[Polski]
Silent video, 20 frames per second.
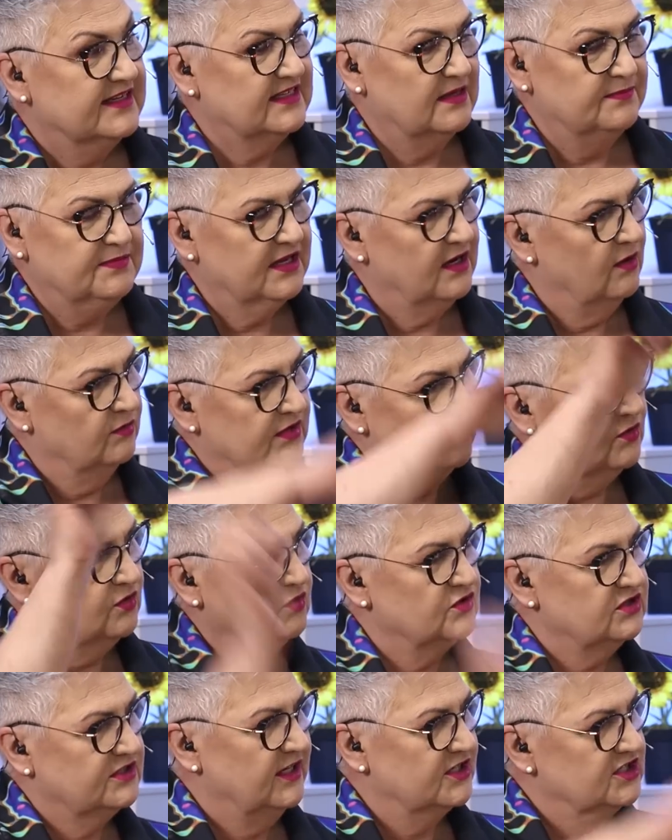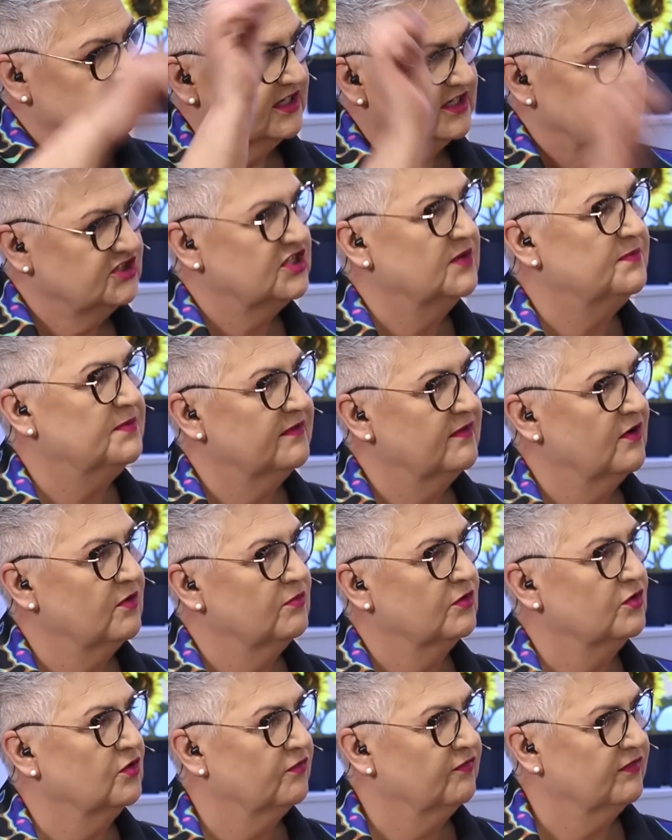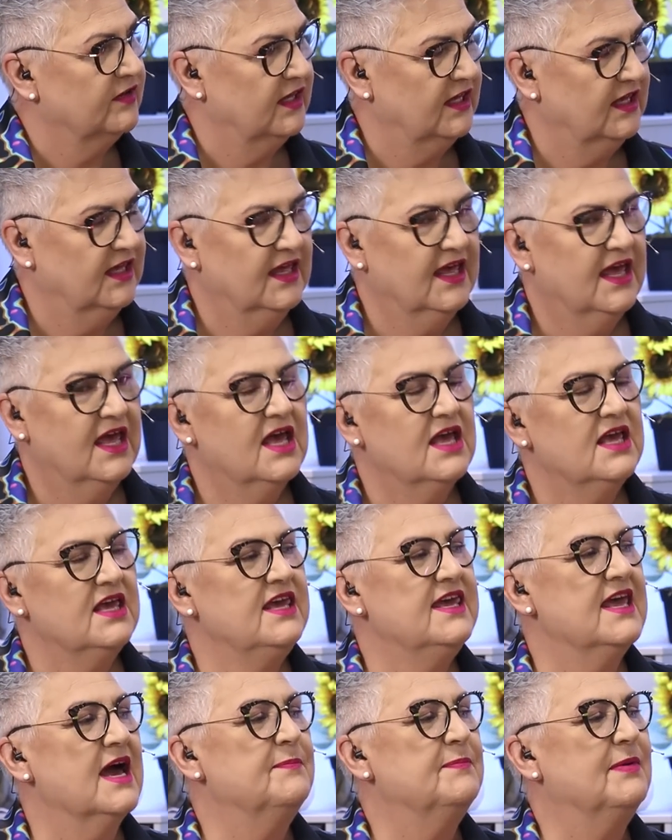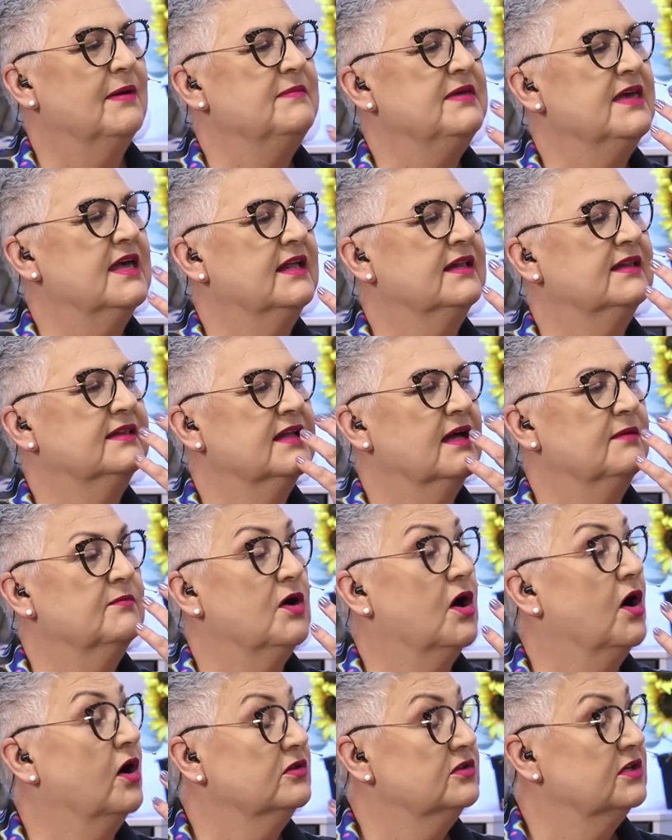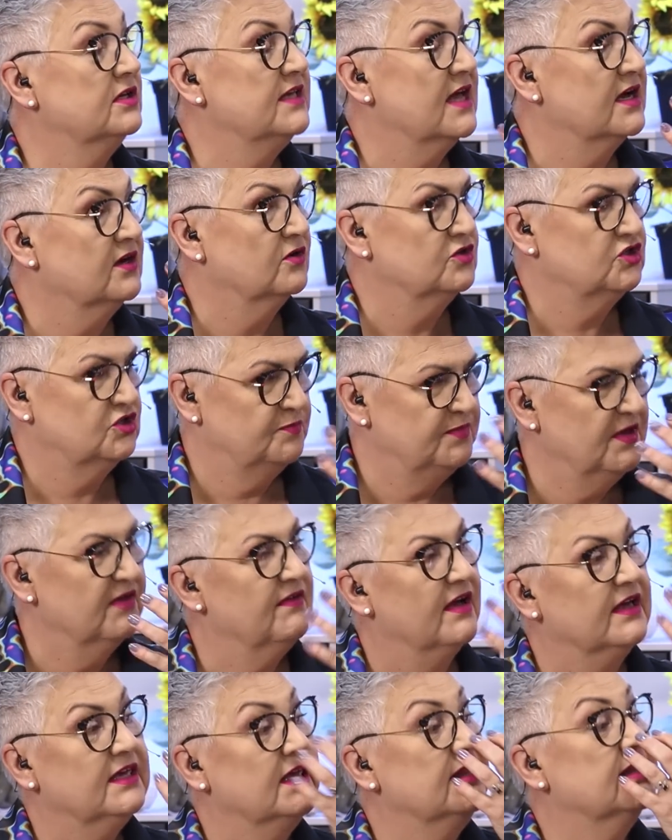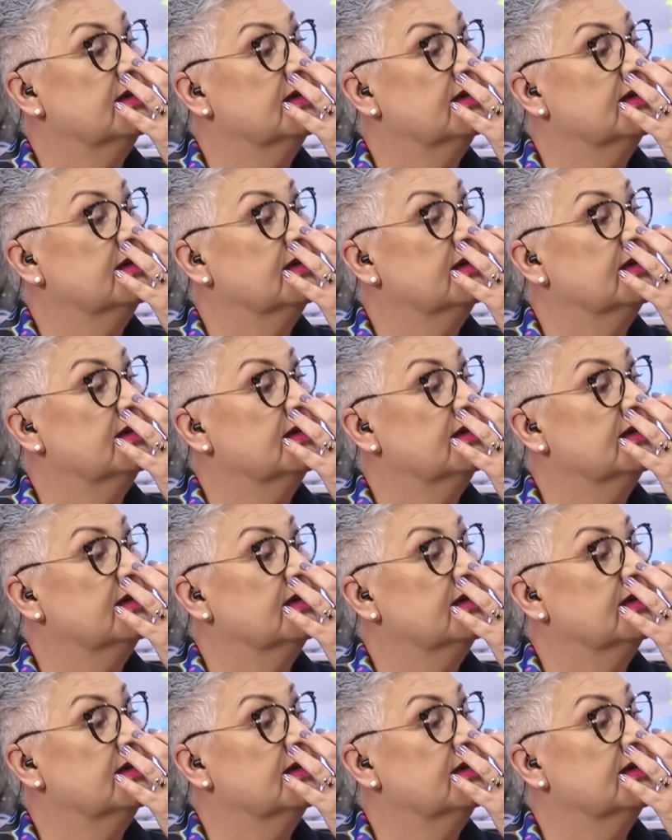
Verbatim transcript: zabierał tę chusteczkę, strzepywał mrówki tak. i ja pamiętam, on jako śpiewak